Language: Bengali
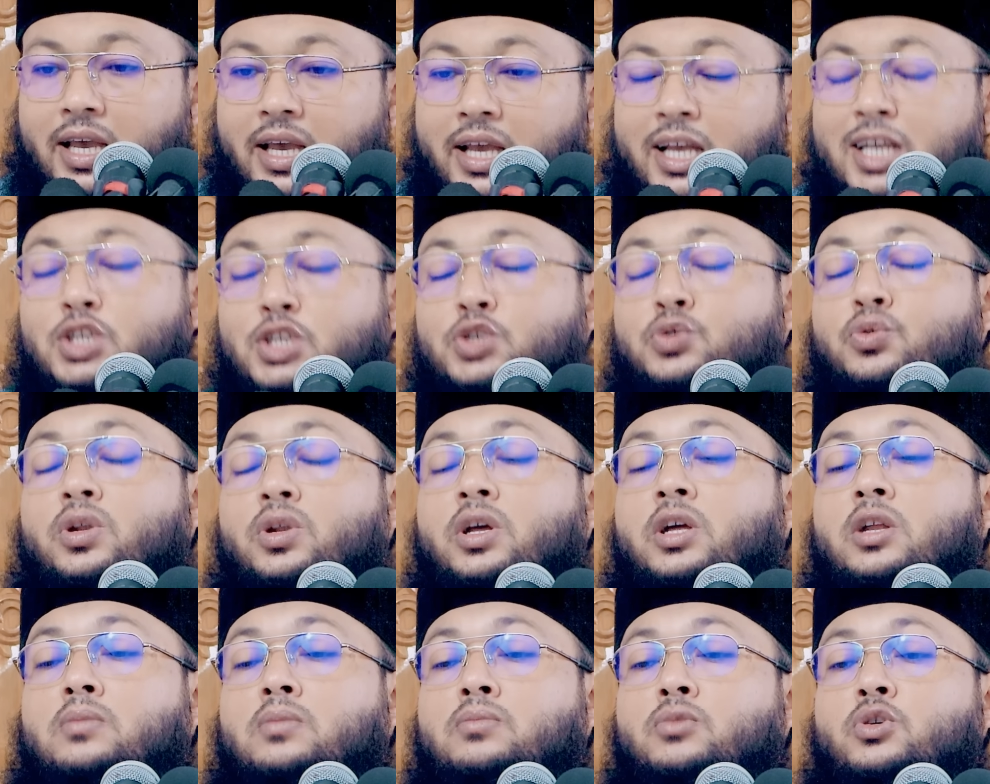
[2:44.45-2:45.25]
এই
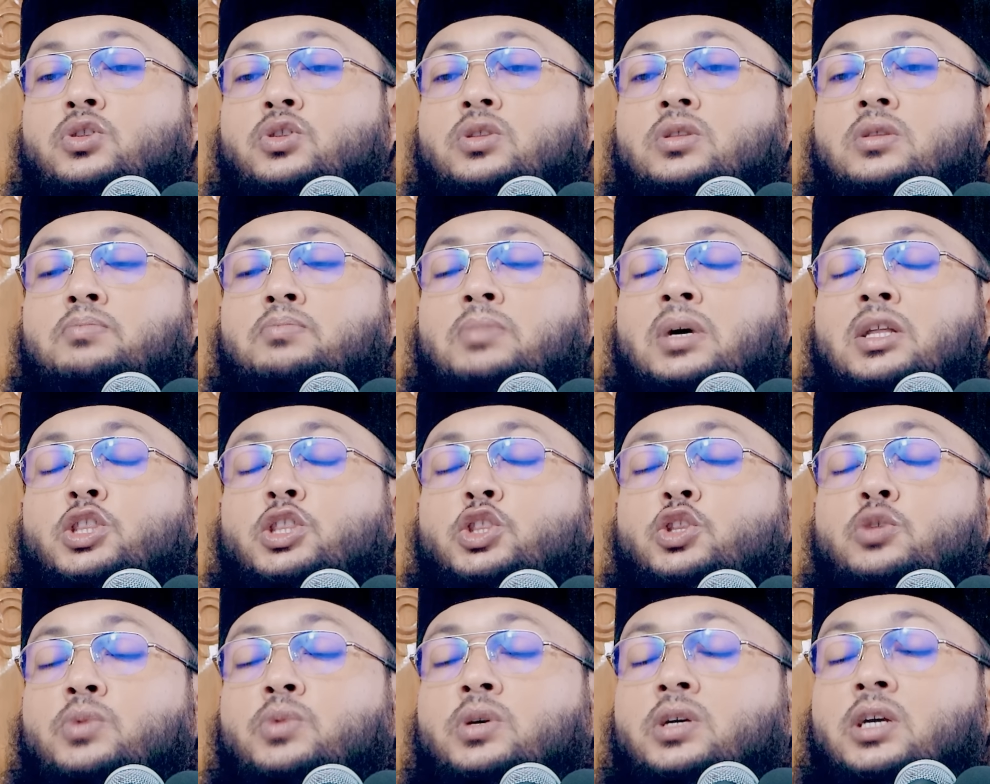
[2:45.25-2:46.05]
চুলের
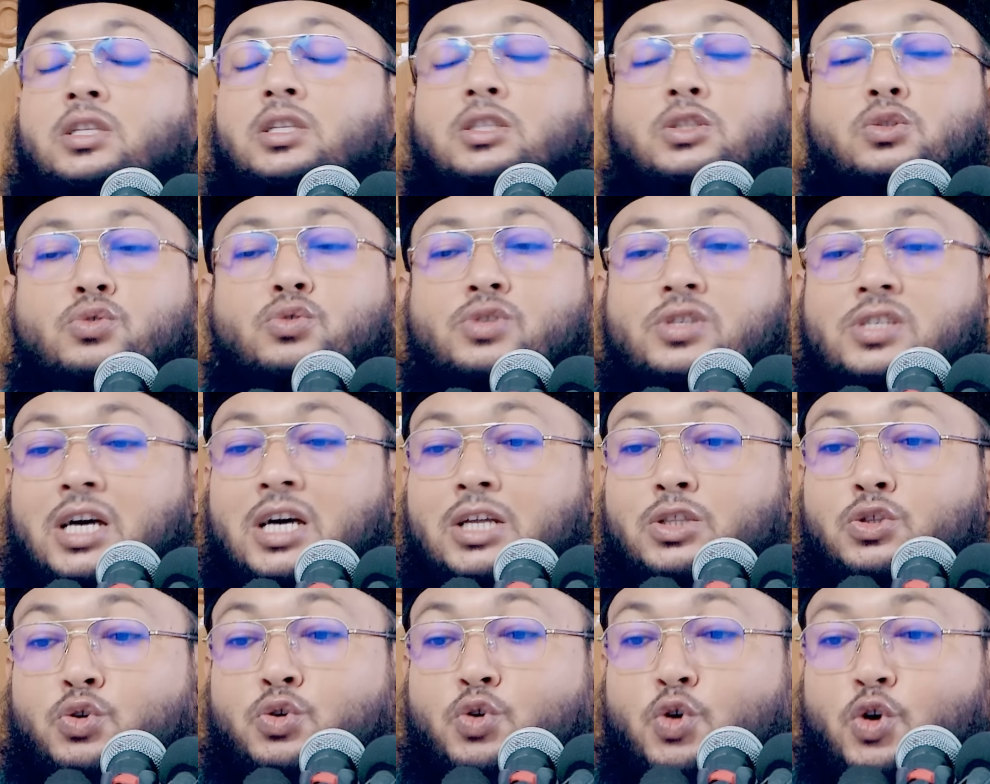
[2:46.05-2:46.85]
মাধ্যমে কিন্তু
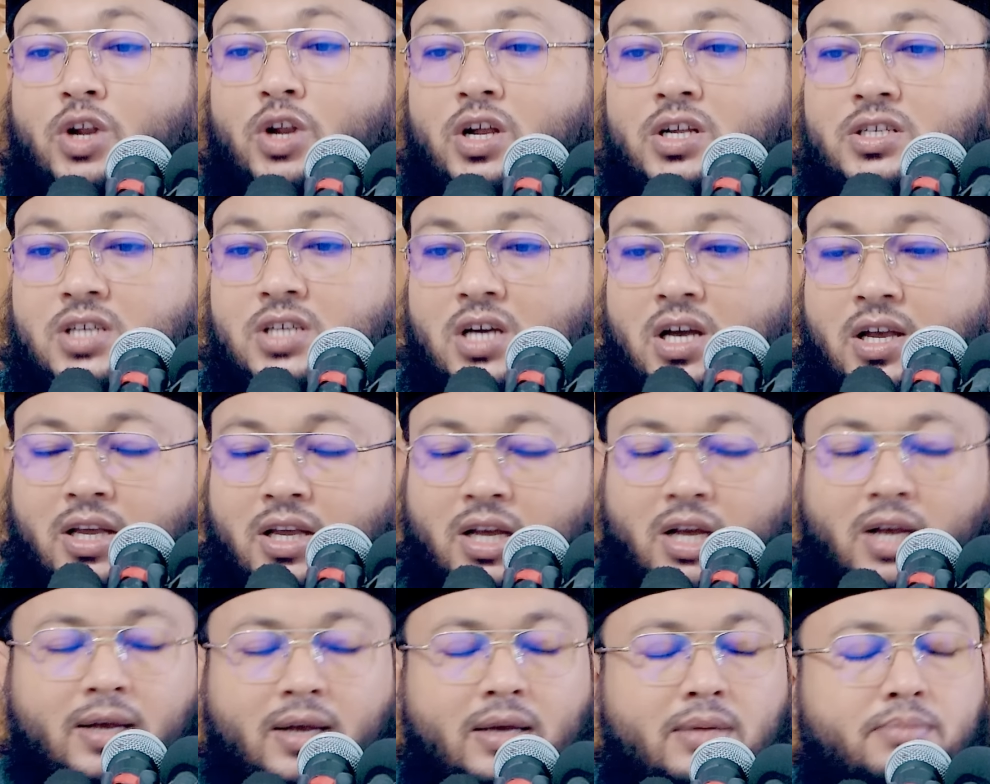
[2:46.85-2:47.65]
জাদু করা যায়
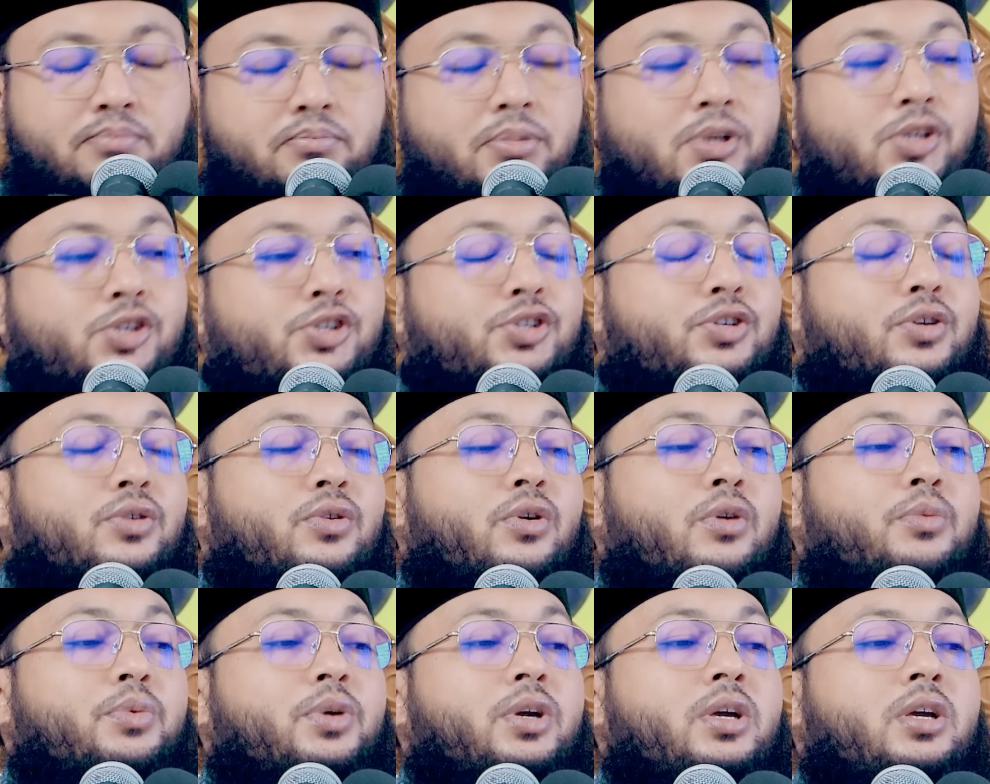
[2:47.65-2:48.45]

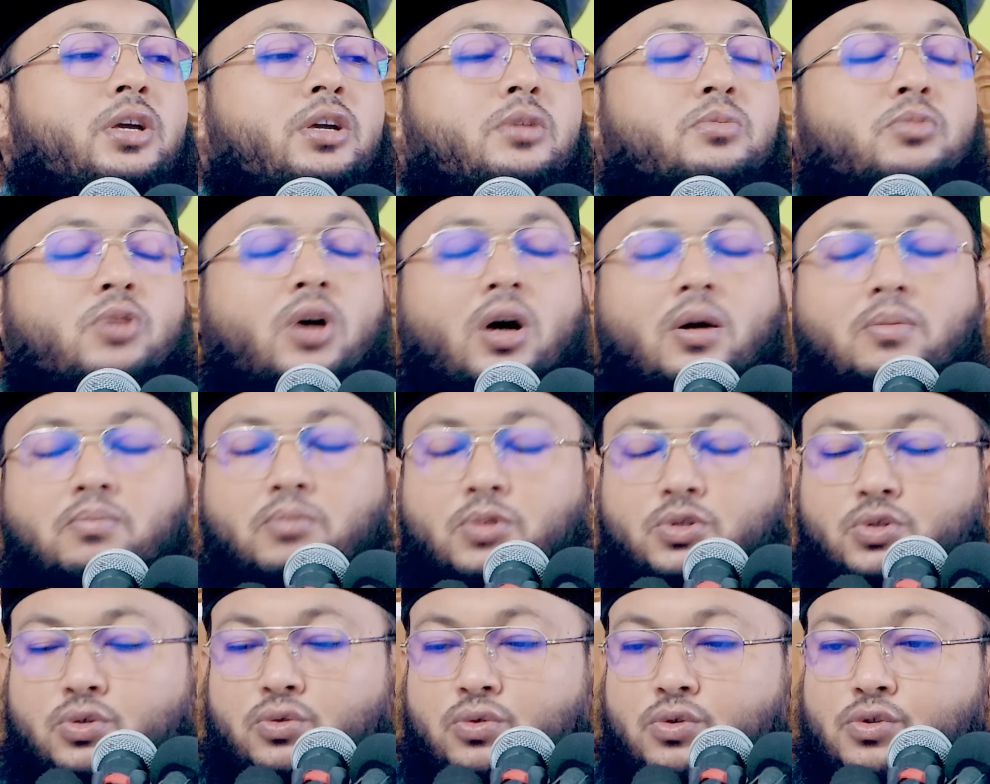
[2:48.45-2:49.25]
বিশ্বনবী
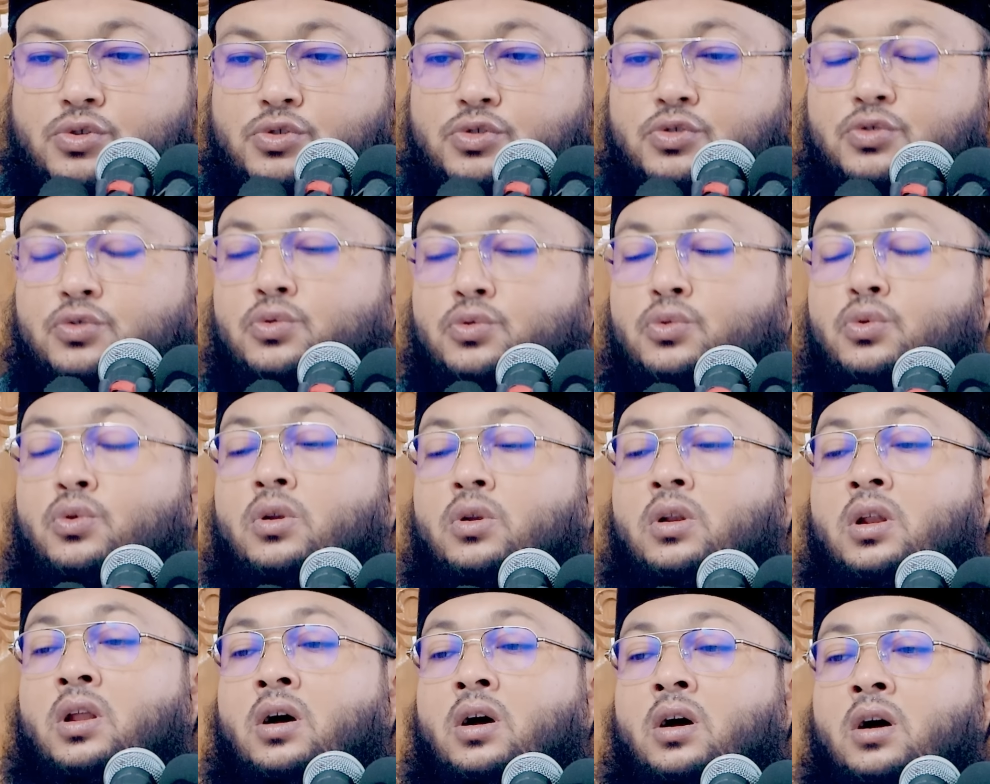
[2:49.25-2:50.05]
মোহাম্মদ
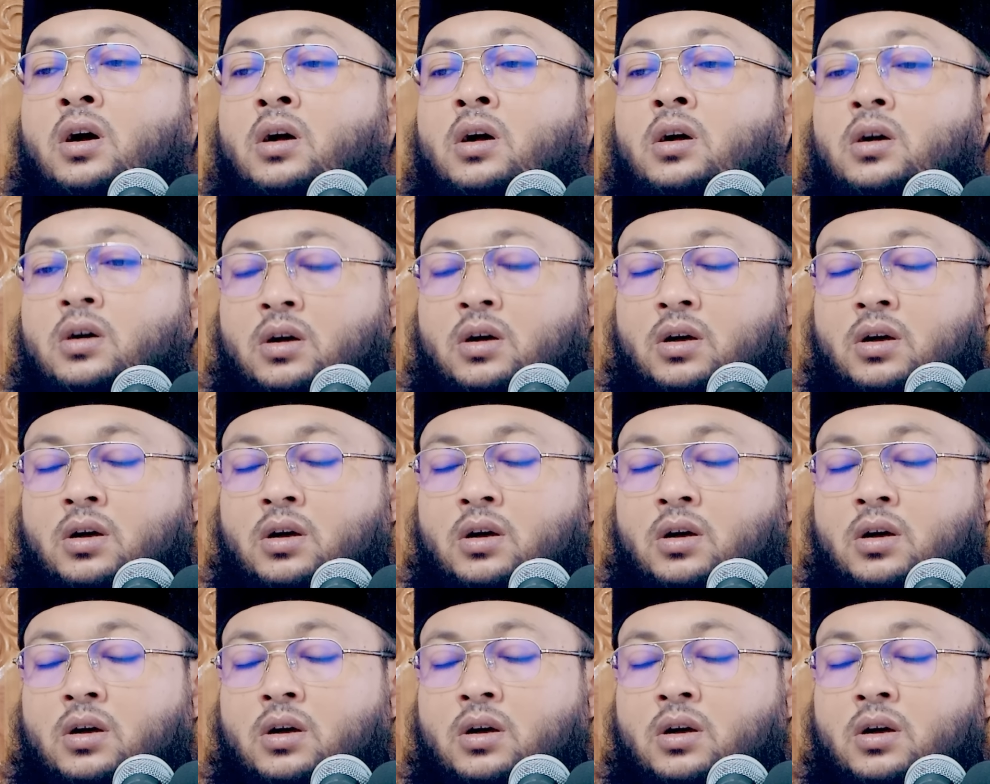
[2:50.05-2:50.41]
রসুল্লাহ